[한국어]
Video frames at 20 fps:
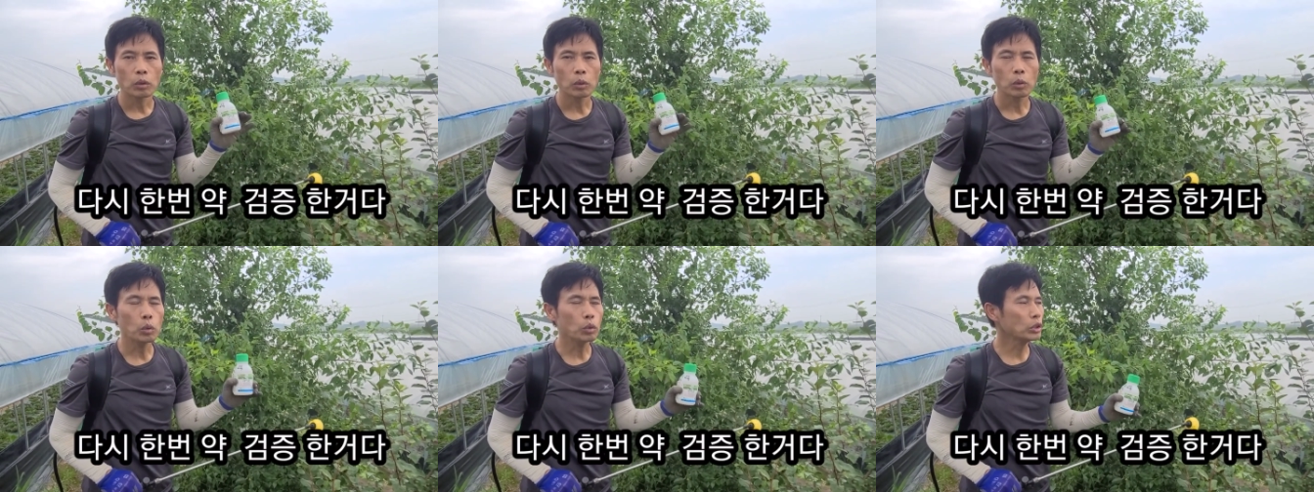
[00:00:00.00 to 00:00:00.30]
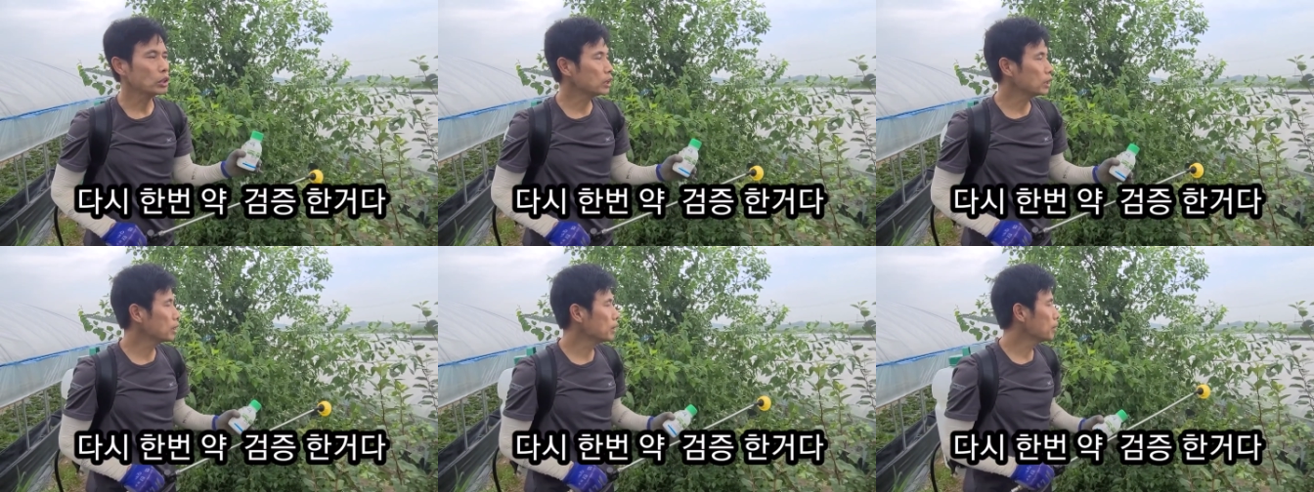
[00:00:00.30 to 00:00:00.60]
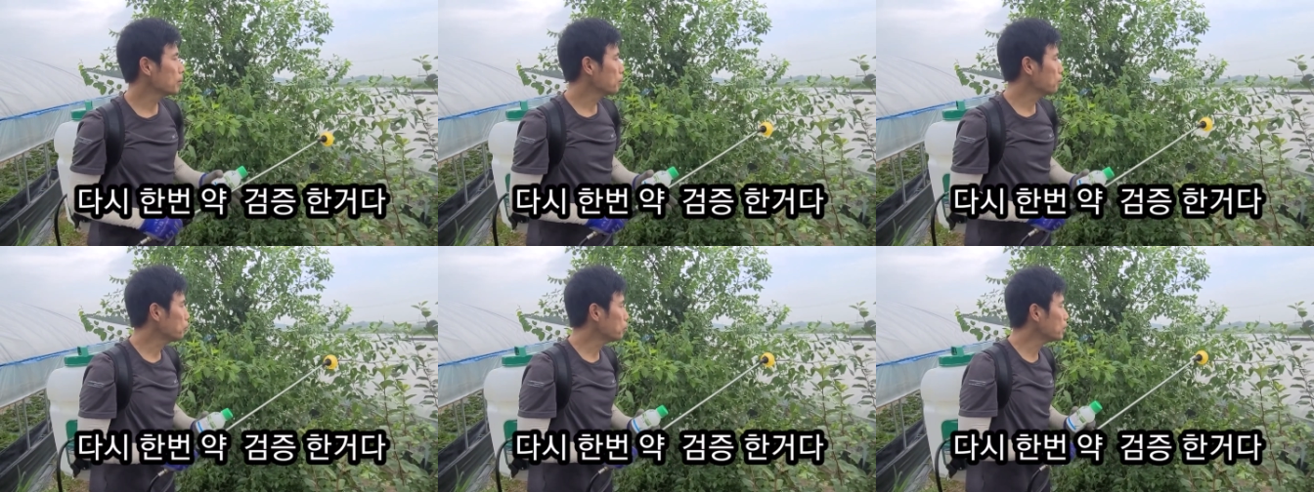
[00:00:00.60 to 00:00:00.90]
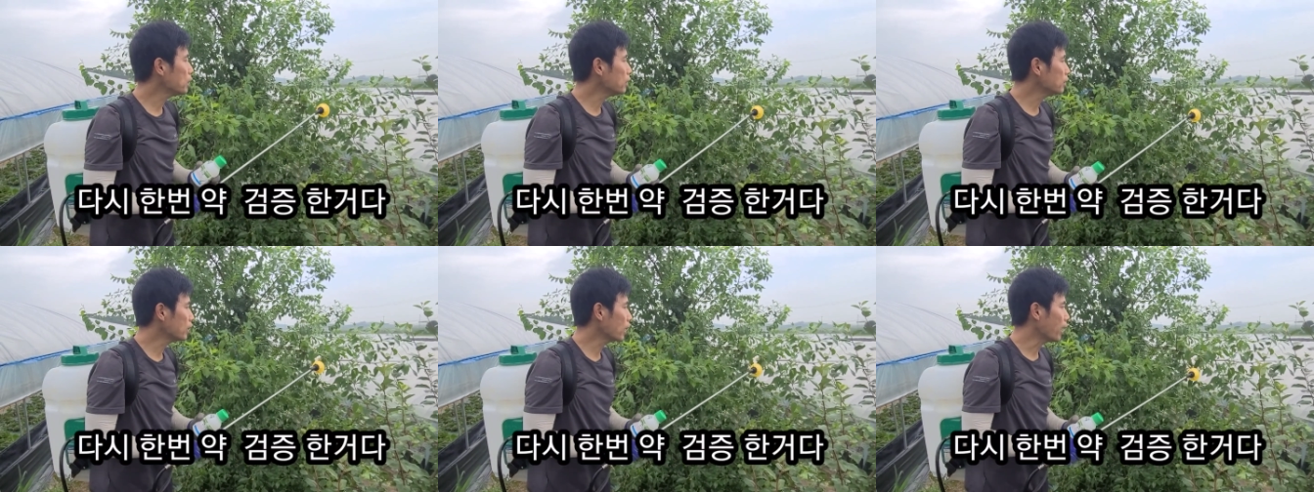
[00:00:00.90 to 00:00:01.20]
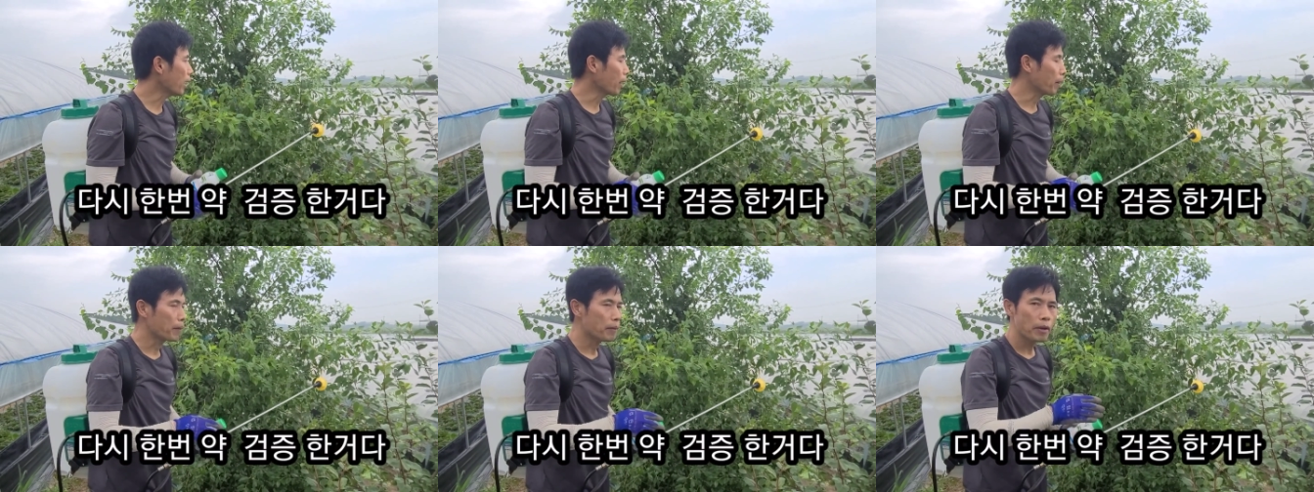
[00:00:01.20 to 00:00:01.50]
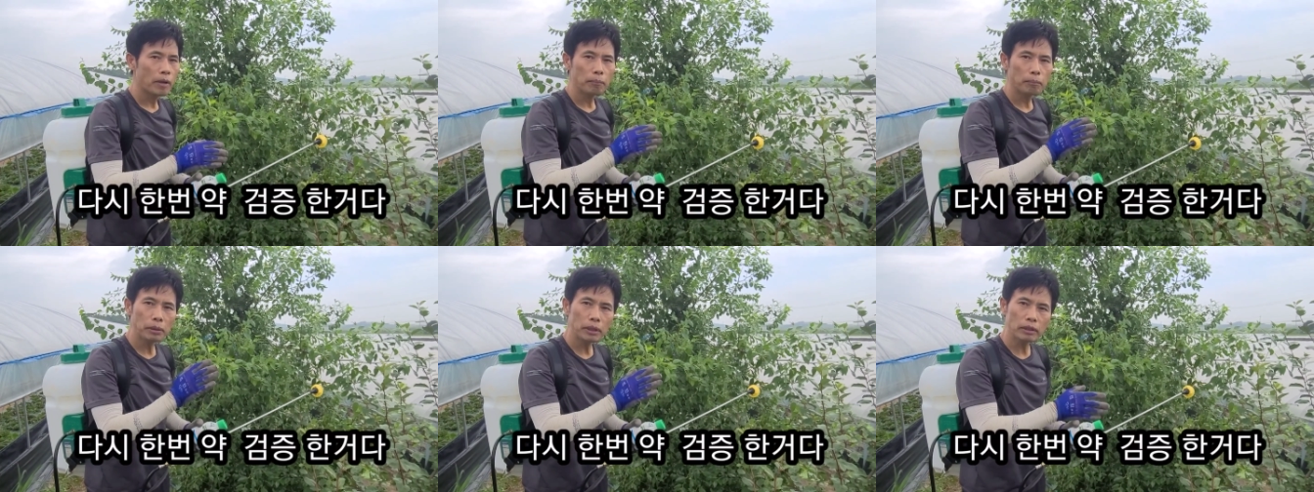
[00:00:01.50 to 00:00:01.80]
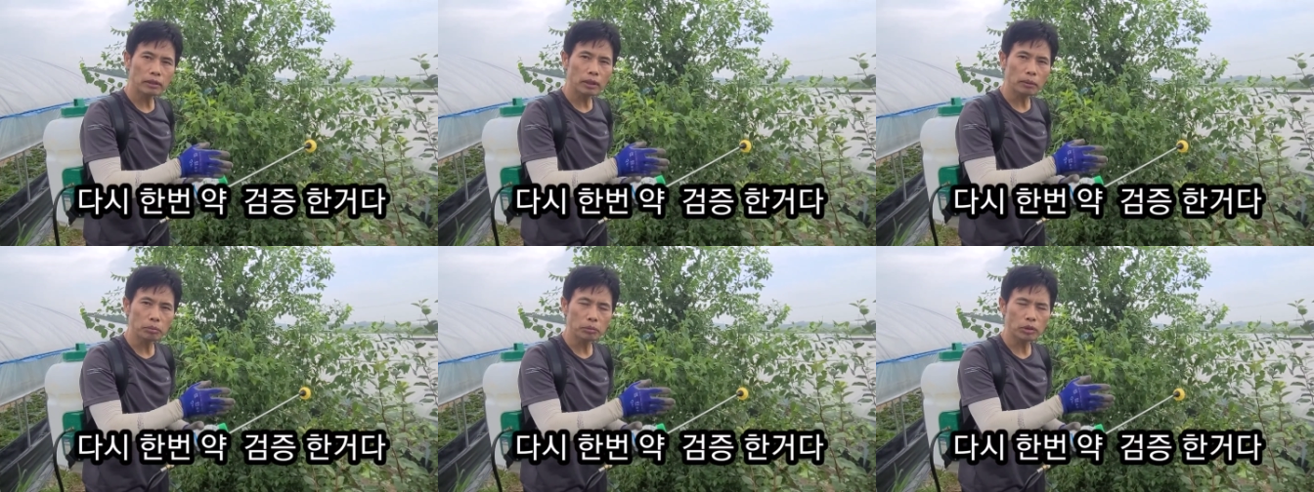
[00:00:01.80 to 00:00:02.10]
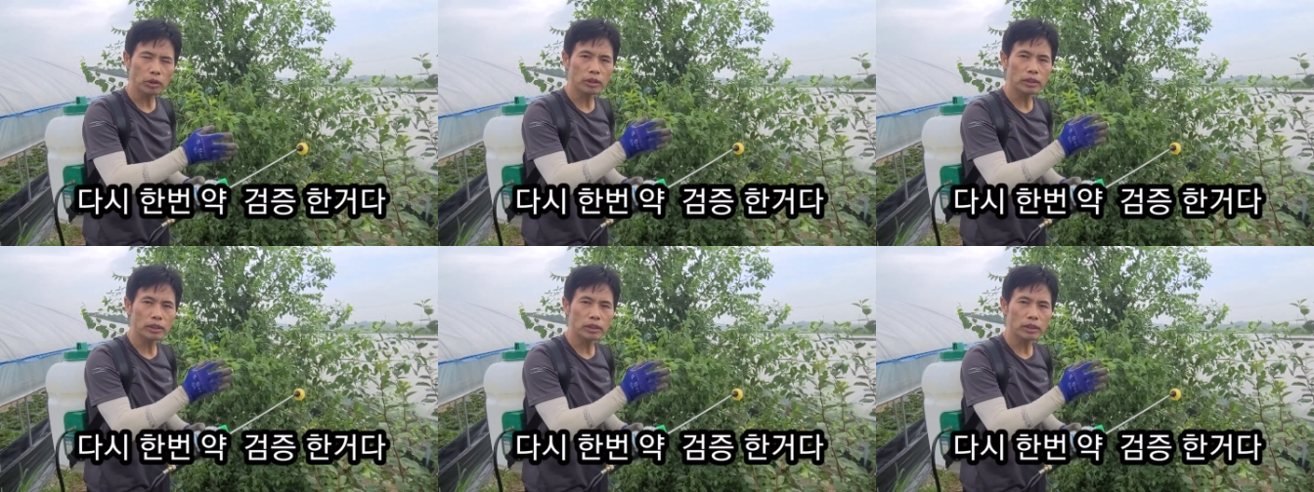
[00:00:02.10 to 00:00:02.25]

꽃이 필 때, 필 때부터